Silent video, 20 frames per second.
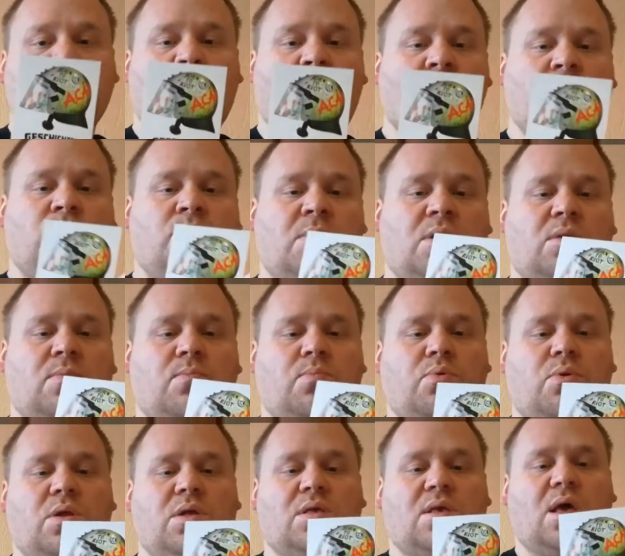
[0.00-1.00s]
und mit einem
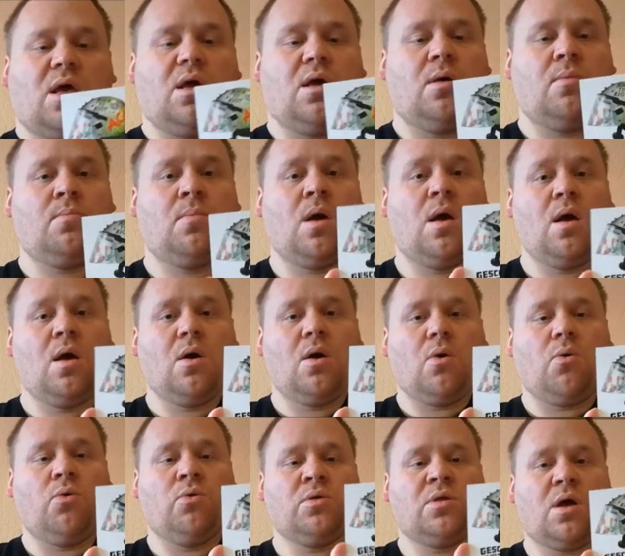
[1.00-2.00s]
Polizeihelm
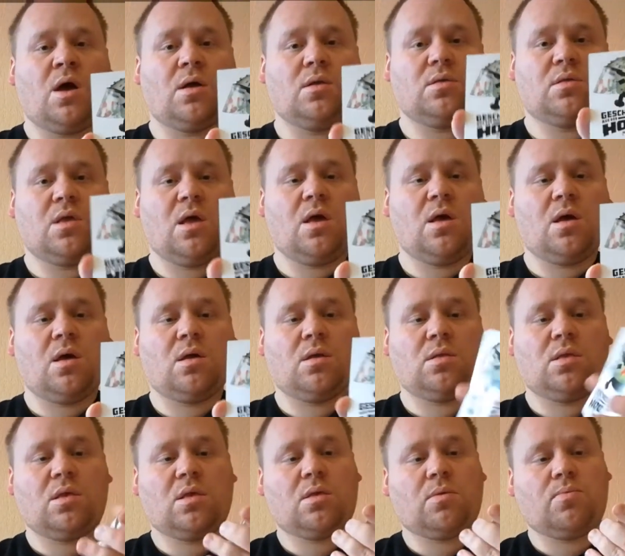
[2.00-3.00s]
und der
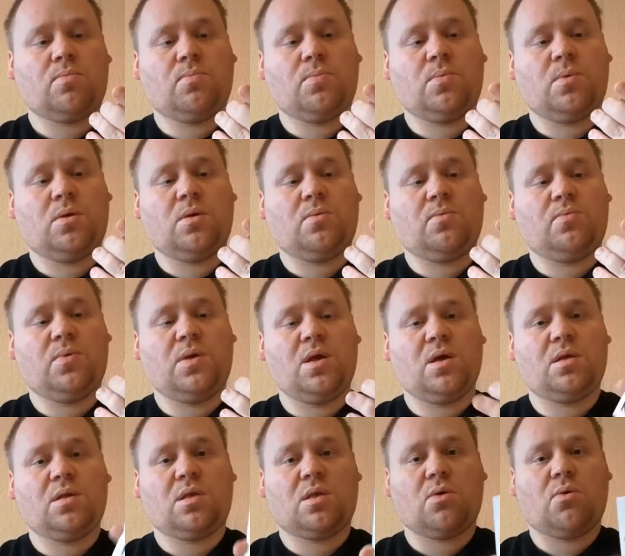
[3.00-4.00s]
das wie
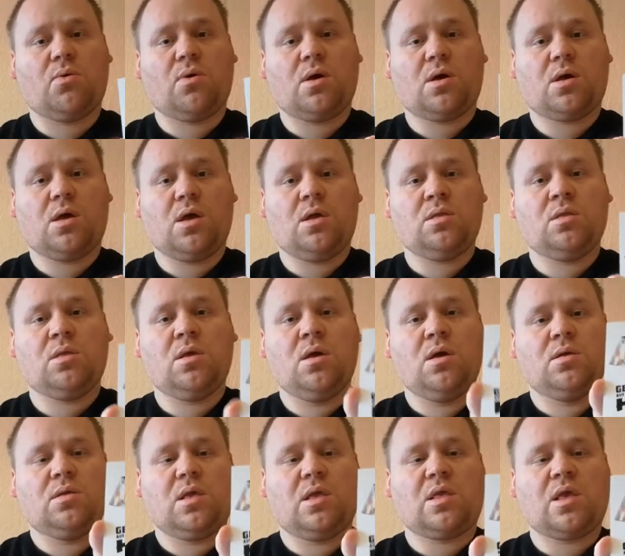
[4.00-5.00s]
er das auch erkennt,
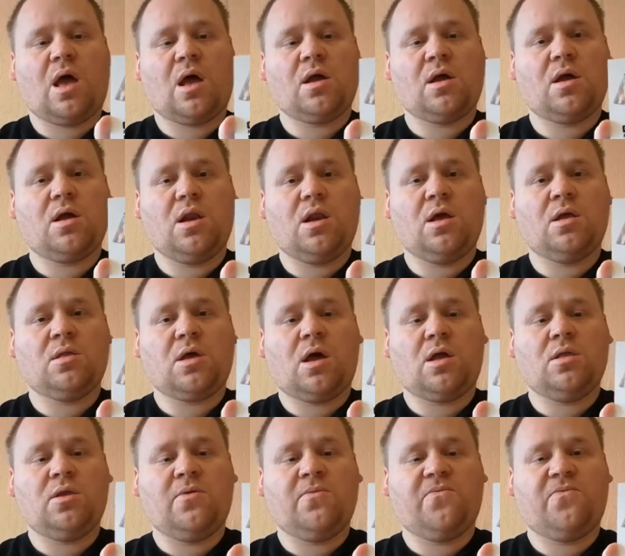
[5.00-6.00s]
das angelehnt
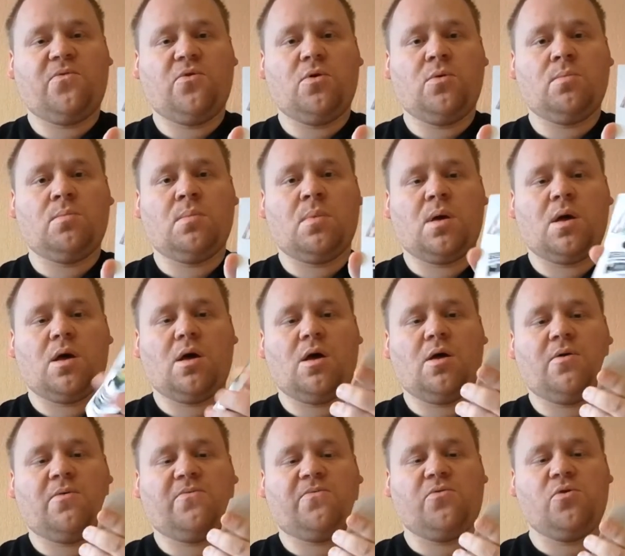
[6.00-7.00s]
an den Film
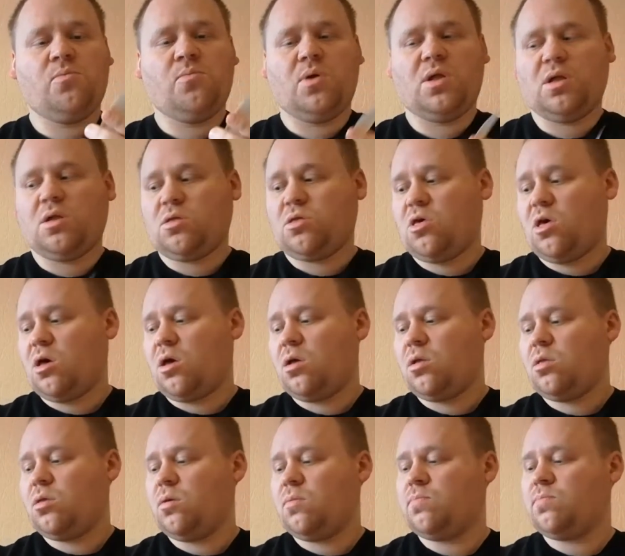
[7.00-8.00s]
äh, Full Metal
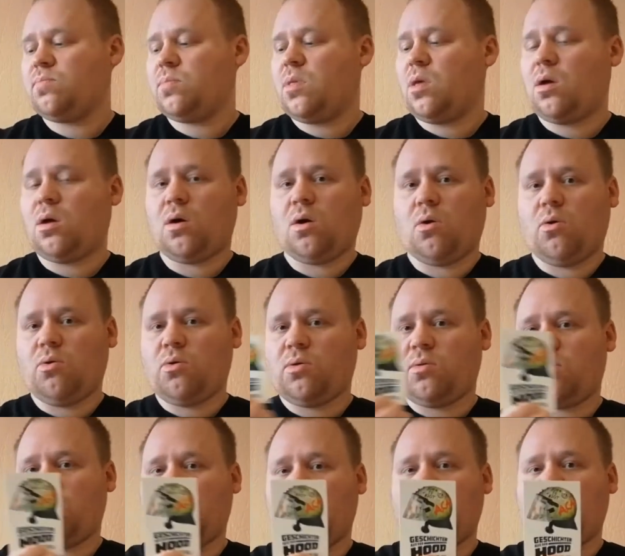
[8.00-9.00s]
Jacket, auch
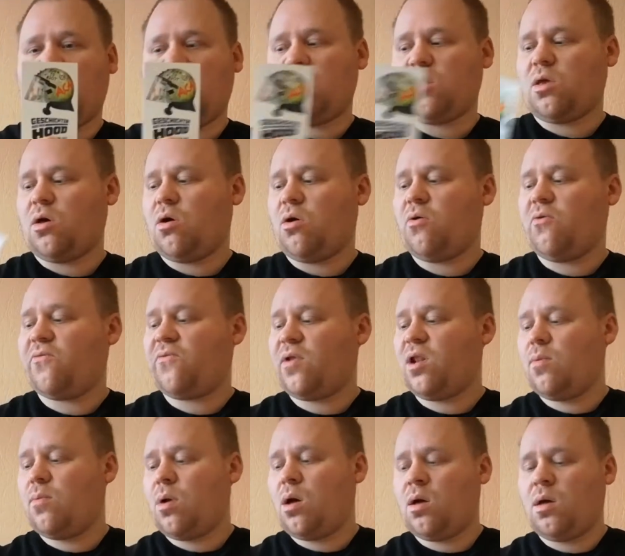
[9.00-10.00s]
ein sehr nicer
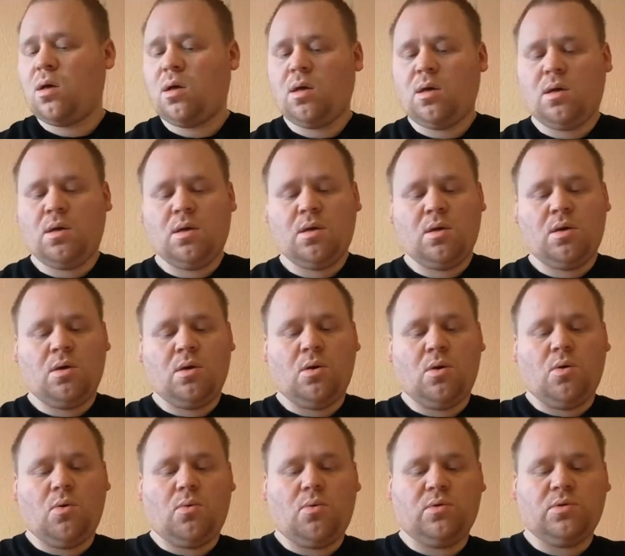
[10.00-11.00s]
Aufkleber.
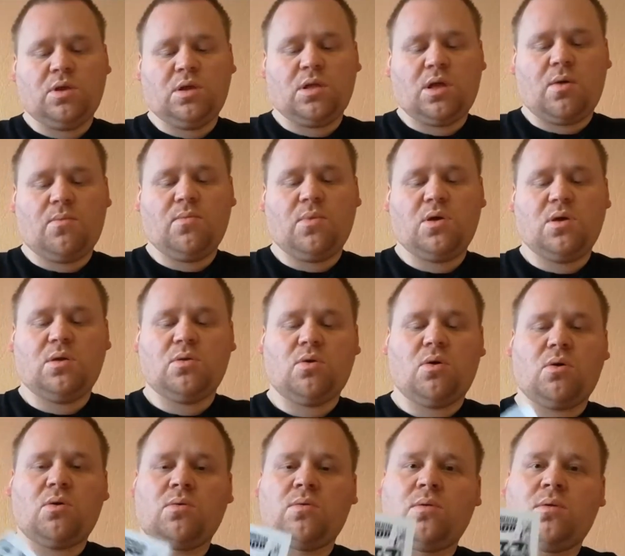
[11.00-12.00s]
Und dann haben wir hier
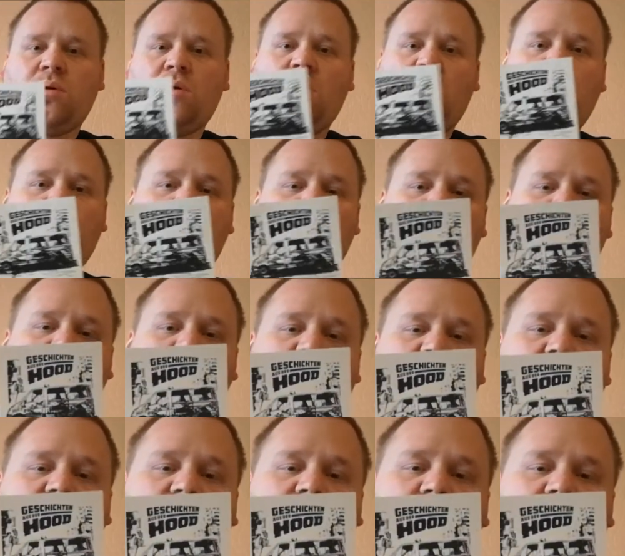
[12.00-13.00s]
noch einen
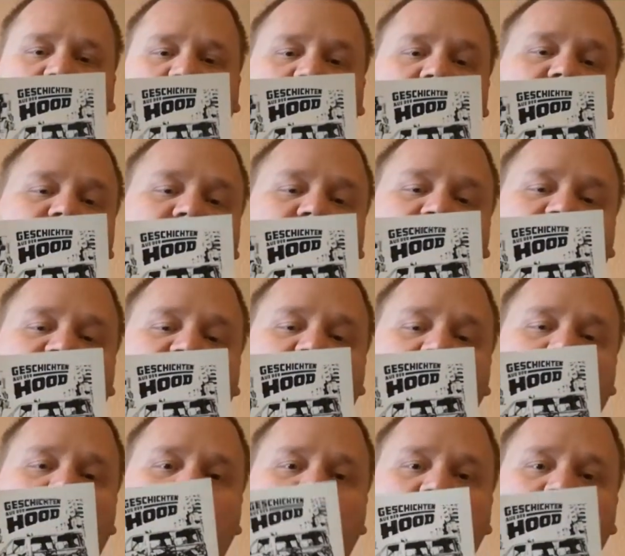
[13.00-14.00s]
Geschichten aus der Hut
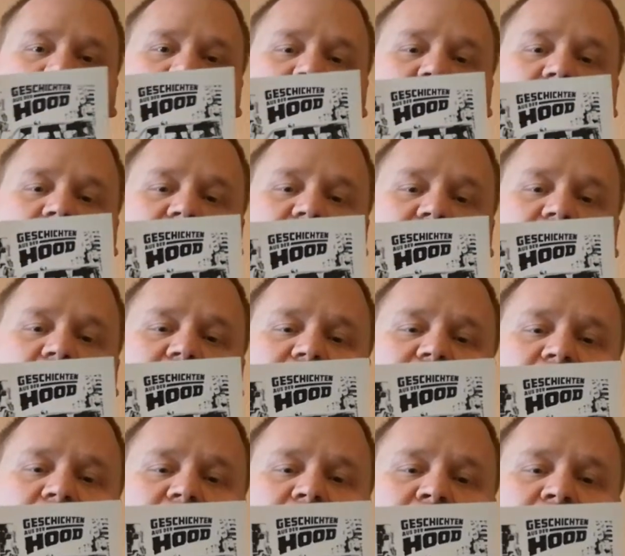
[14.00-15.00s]
Aufkleber mit einem
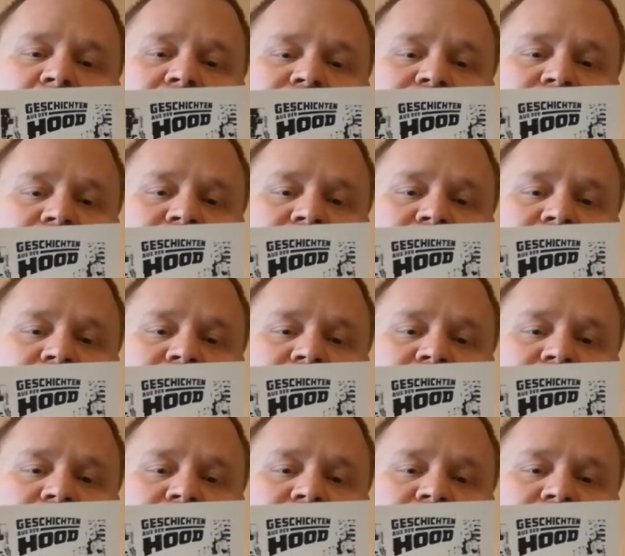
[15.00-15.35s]
Polizeiwagen.